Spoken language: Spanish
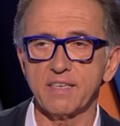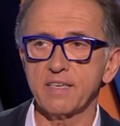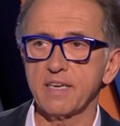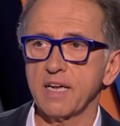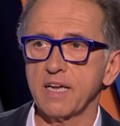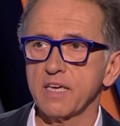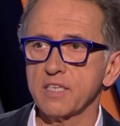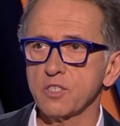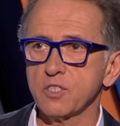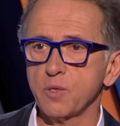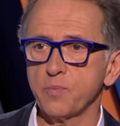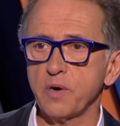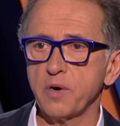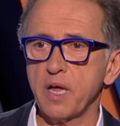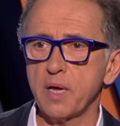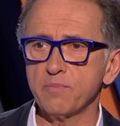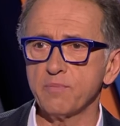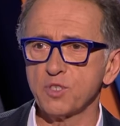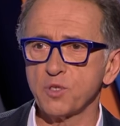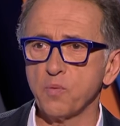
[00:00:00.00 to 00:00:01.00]
las
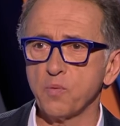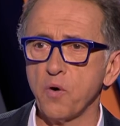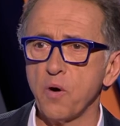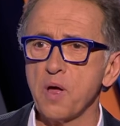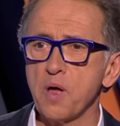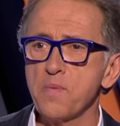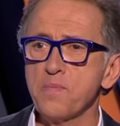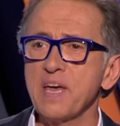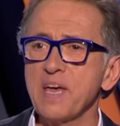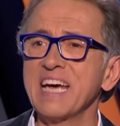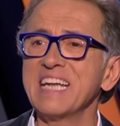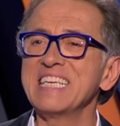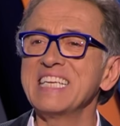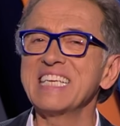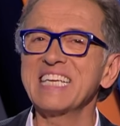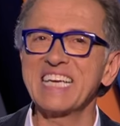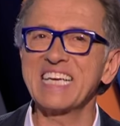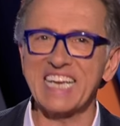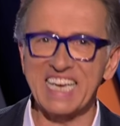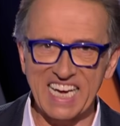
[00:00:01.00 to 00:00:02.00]
Supremes. Muy
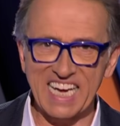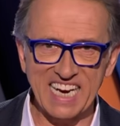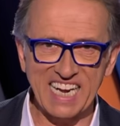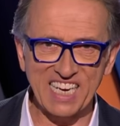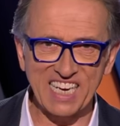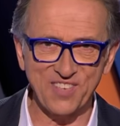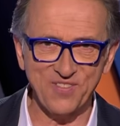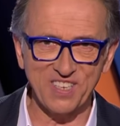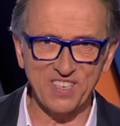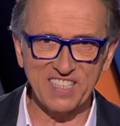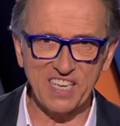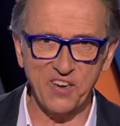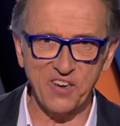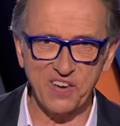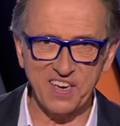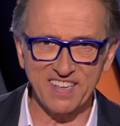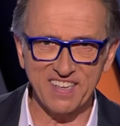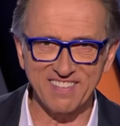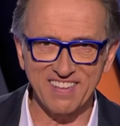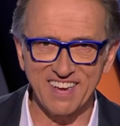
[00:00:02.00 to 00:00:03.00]
bien, clara,
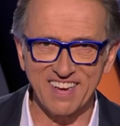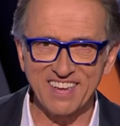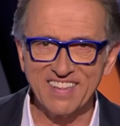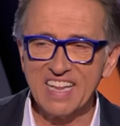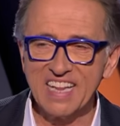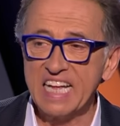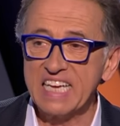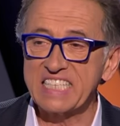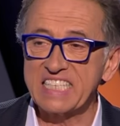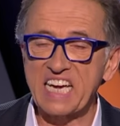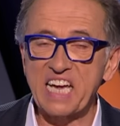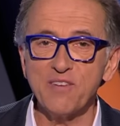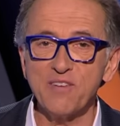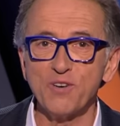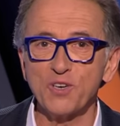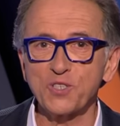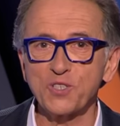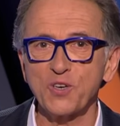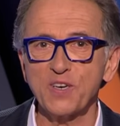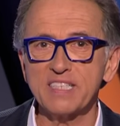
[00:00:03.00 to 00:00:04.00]
respuesta correcta.
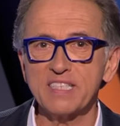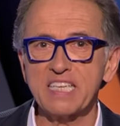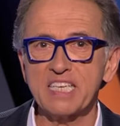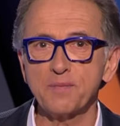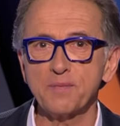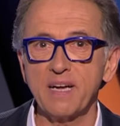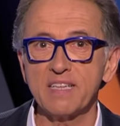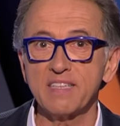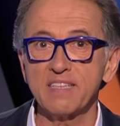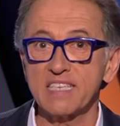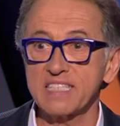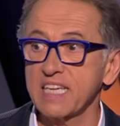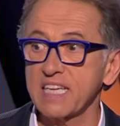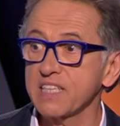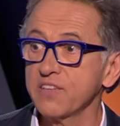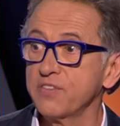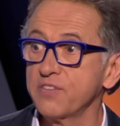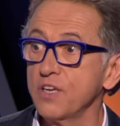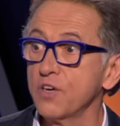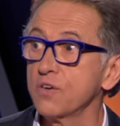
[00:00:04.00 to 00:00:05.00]
Seguimos con estas bandas.
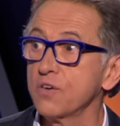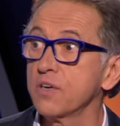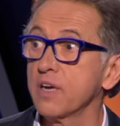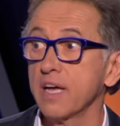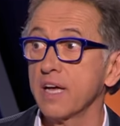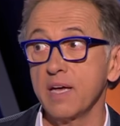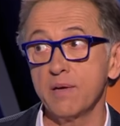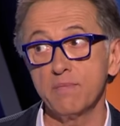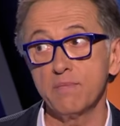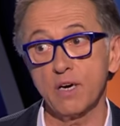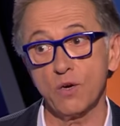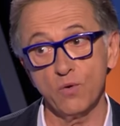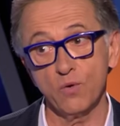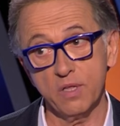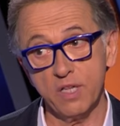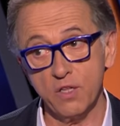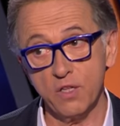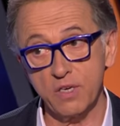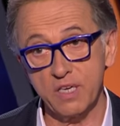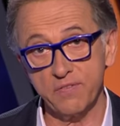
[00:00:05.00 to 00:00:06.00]
Atención, Emma,
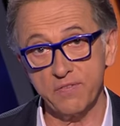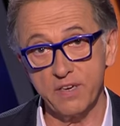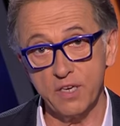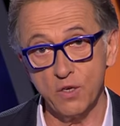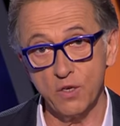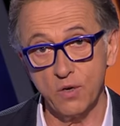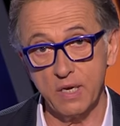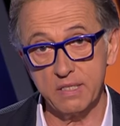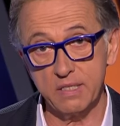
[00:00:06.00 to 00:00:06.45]
cuidado que falló